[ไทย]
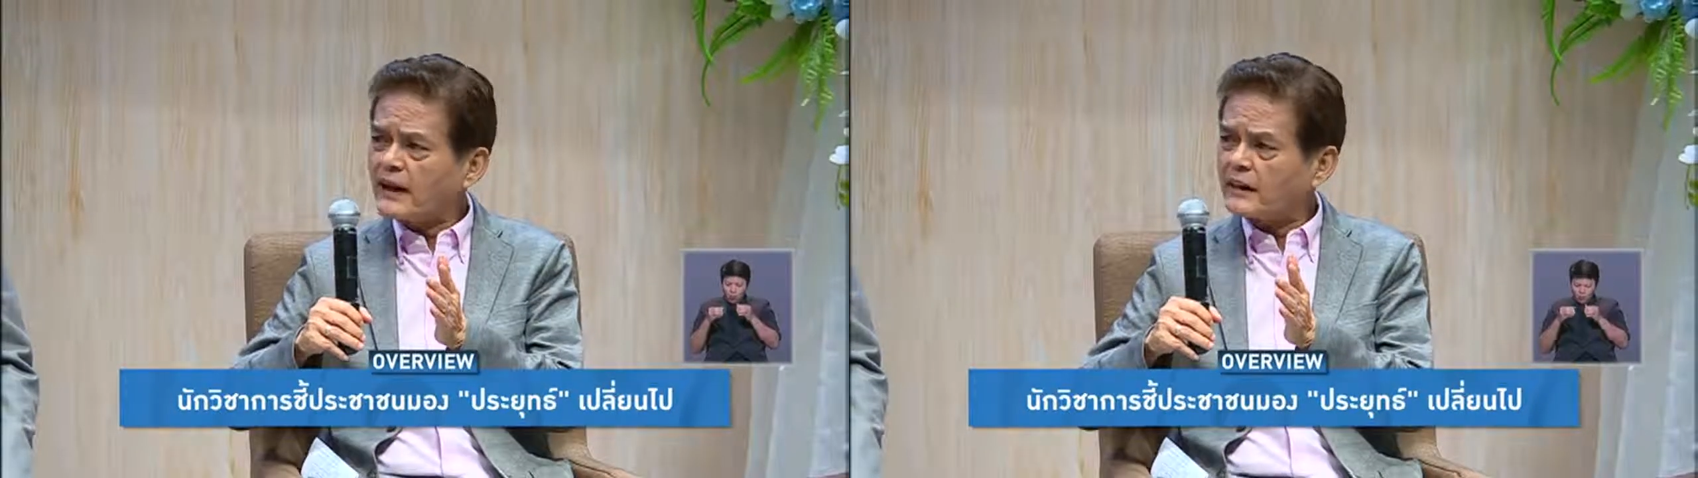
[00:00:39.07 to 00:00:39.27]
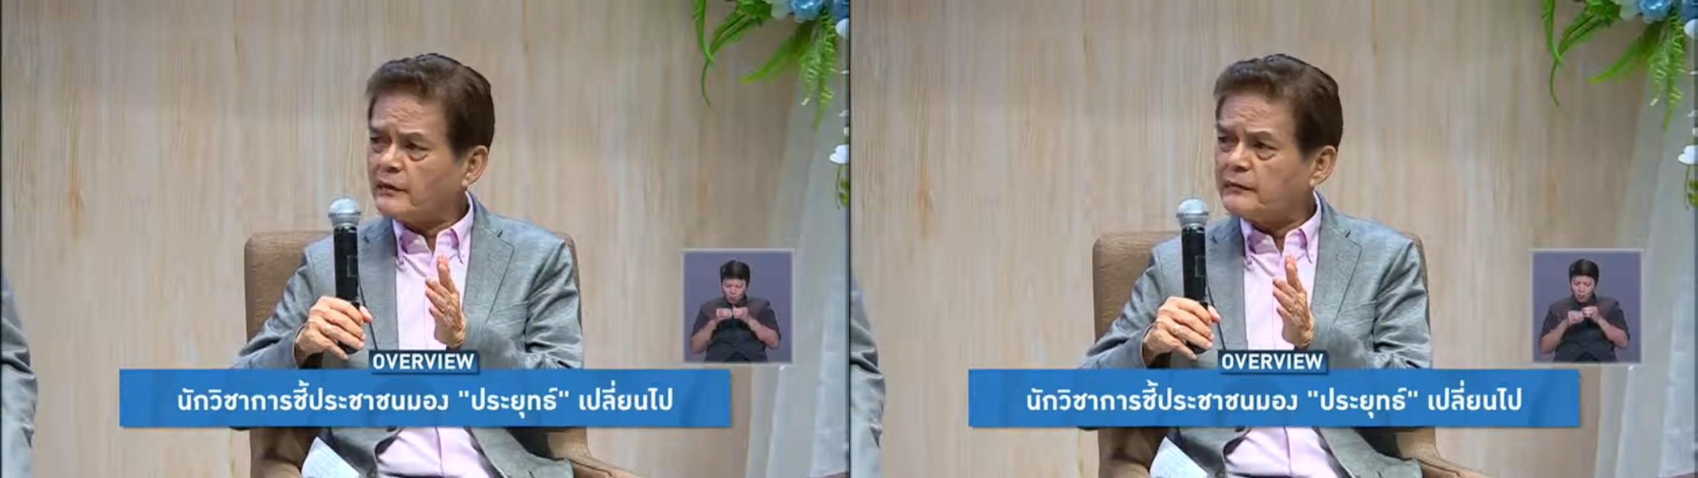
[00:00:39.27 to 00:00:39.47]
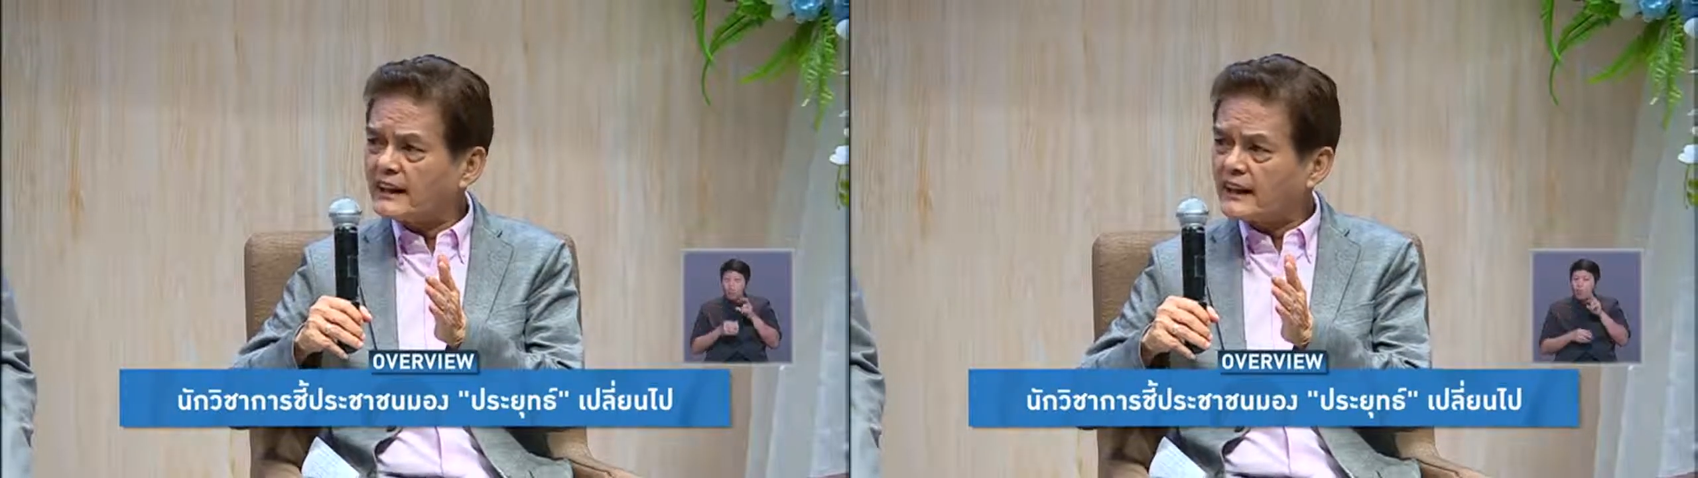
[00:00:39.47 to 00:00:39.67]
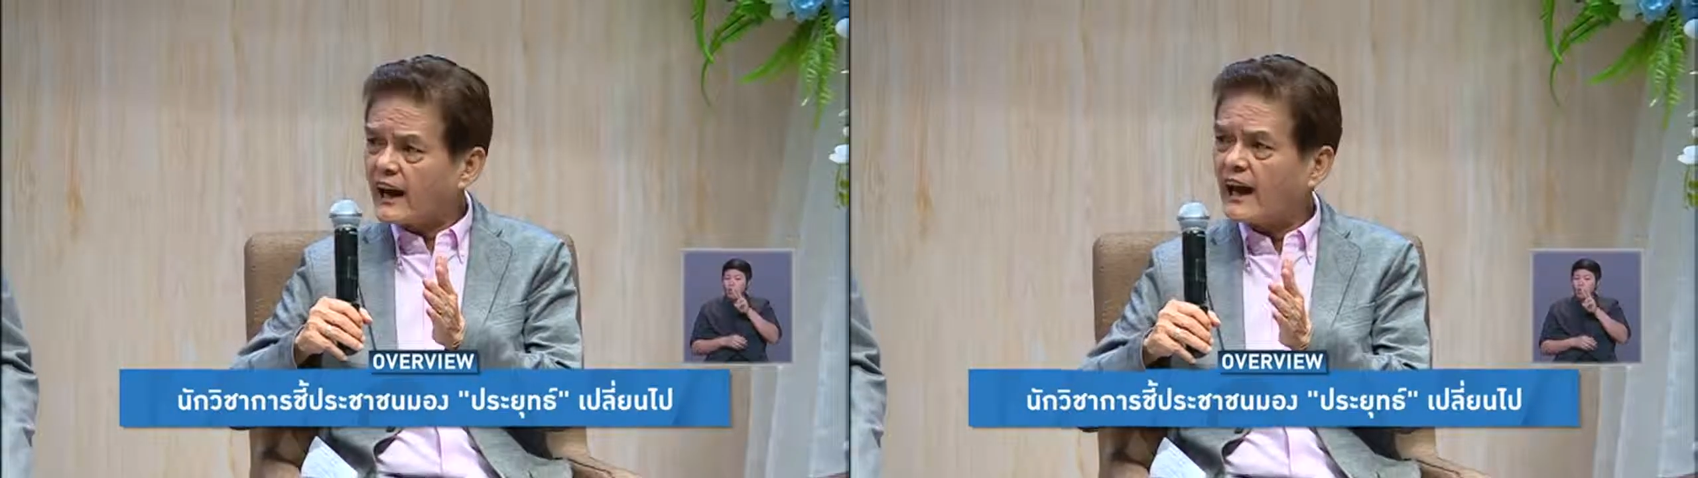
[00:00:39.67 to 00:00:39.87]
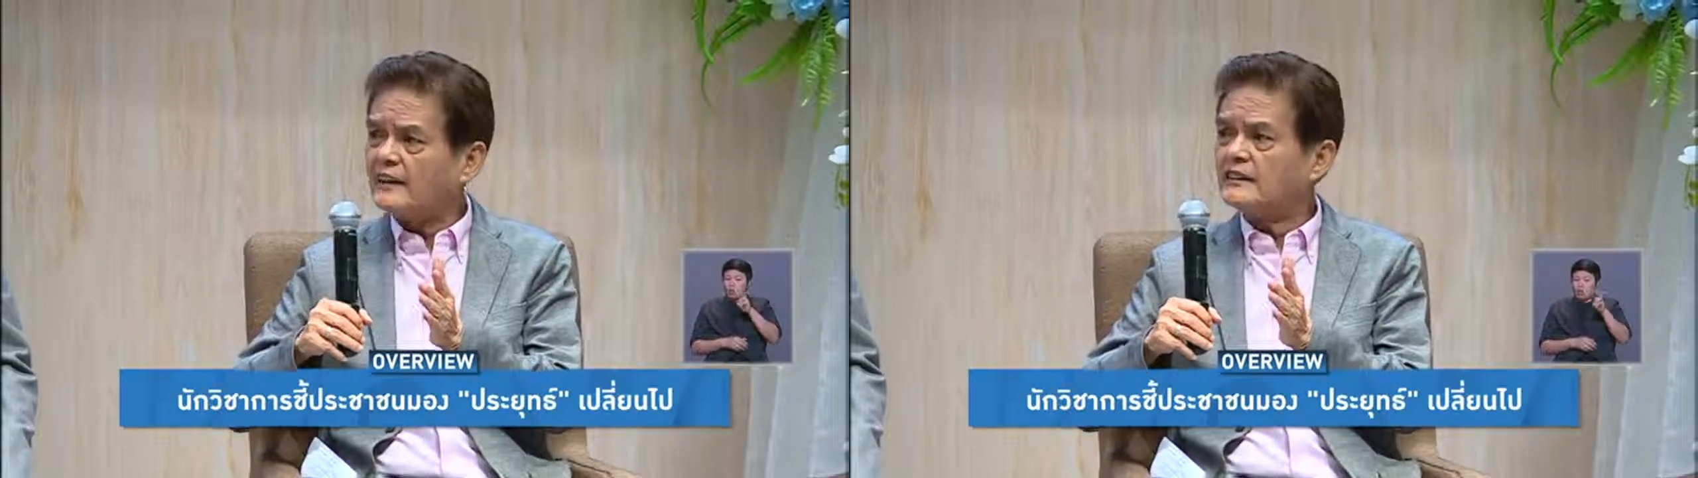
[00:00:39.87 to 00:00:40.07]
พรรคนี้เป็นอัน
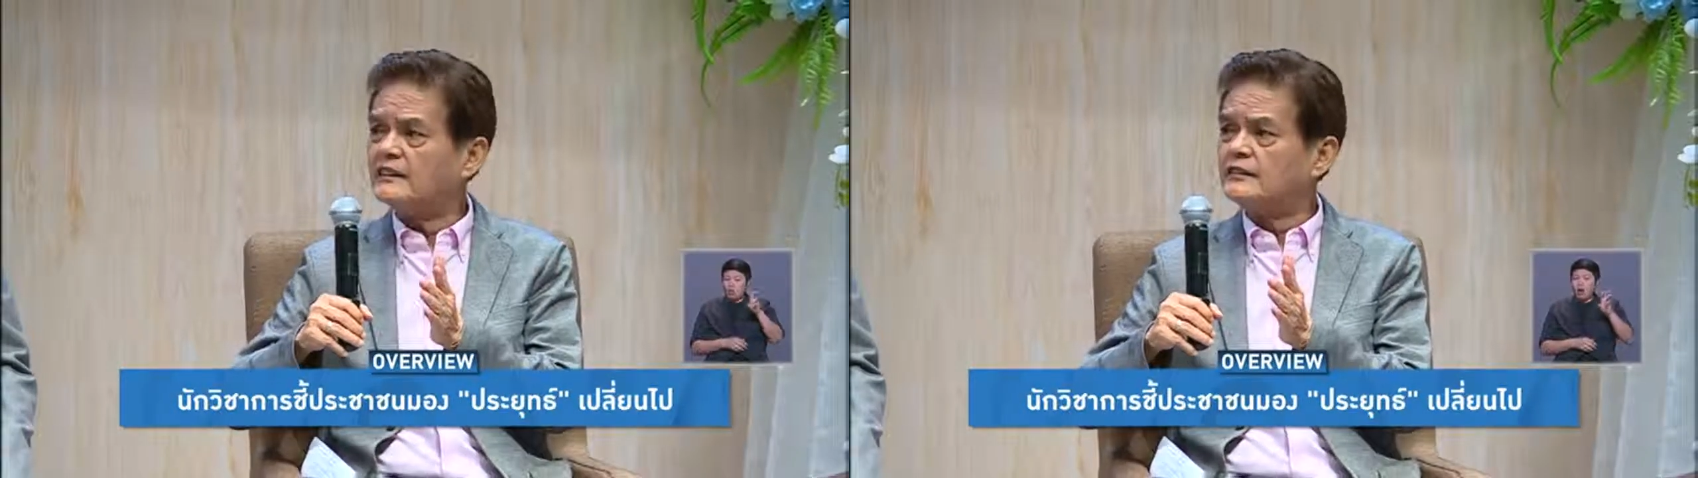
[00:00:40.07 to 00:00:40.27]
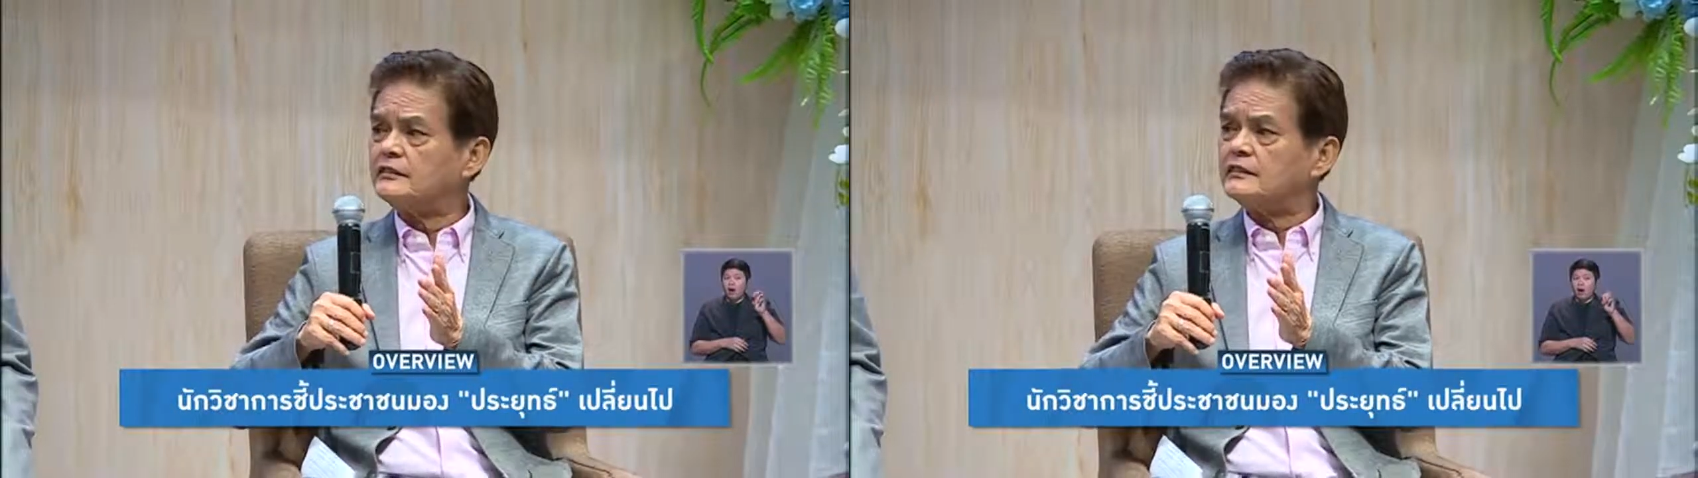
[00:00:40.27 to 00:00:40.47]
ขาดเลย